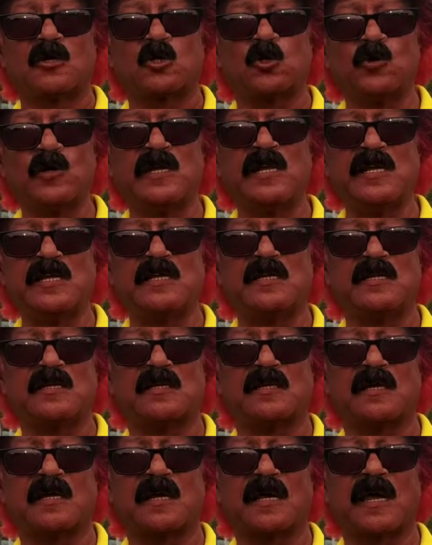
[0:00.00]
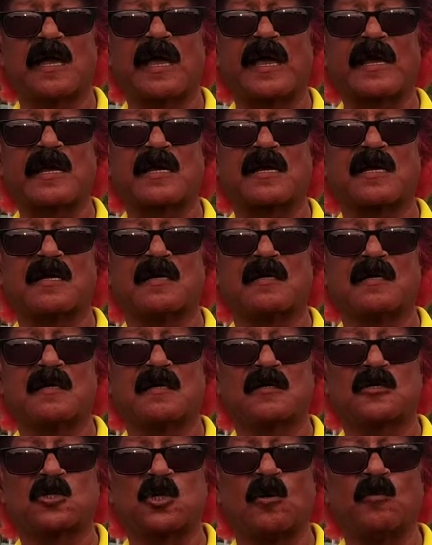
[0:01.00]
শুনে নেই এক
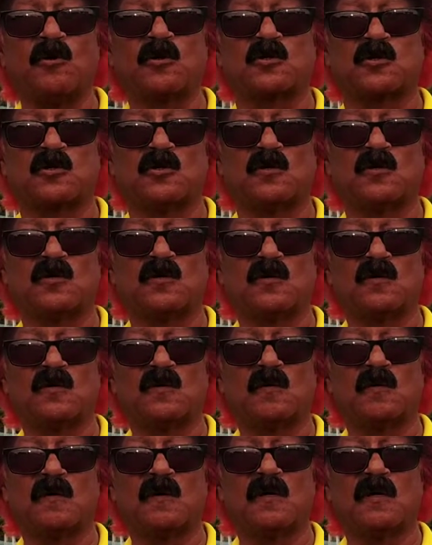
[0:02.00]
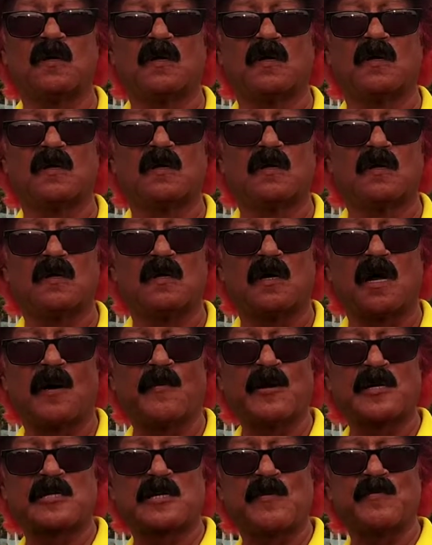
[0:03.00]
সমর্থক
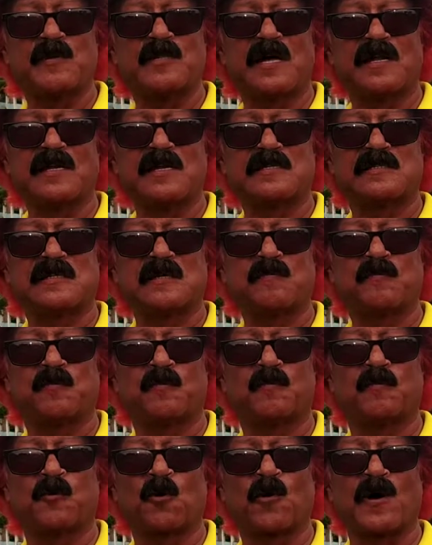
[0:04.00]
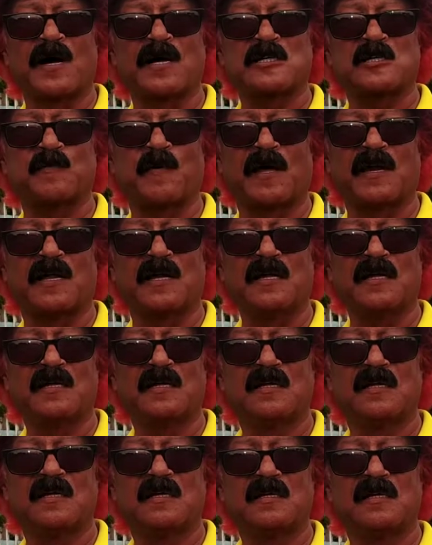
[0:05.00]
আমার সামনে দাঁড়িয়েছে প্রকাশ বালা
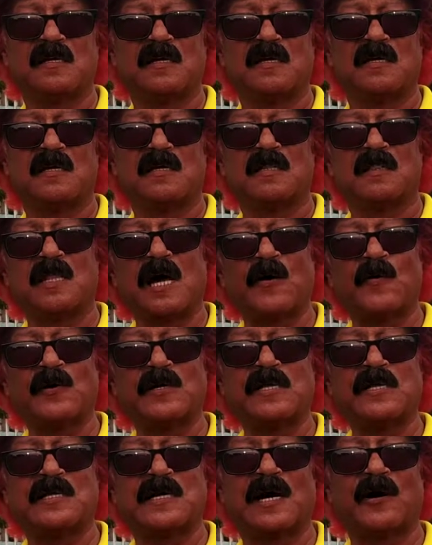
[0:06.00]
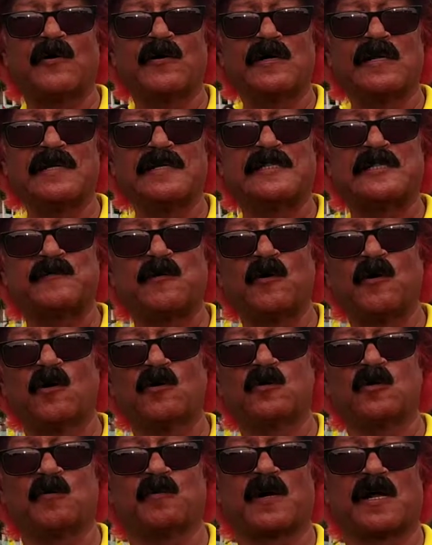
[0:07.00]
নাওয়া নেই খাওয়া নেই ইস্টবেঙ্গল
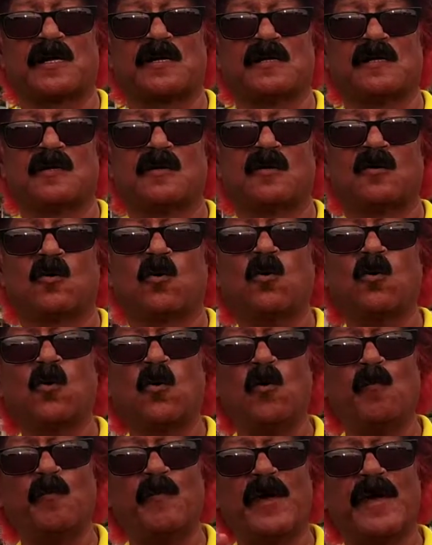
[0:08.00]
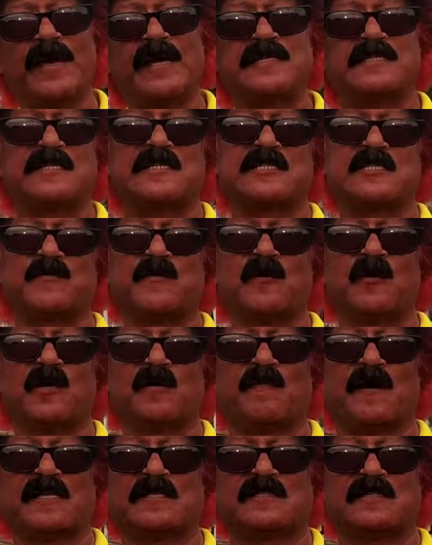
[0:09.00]
অন্তপ্রাণ কোনো ম্যাচ
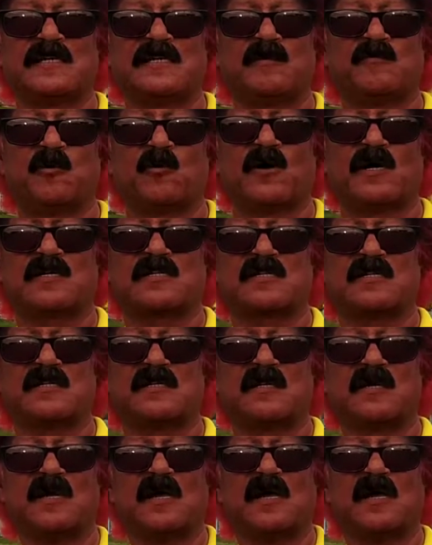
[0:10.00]
ইস্টবেঙ্গলে বাদ যায়নি প্রকাশের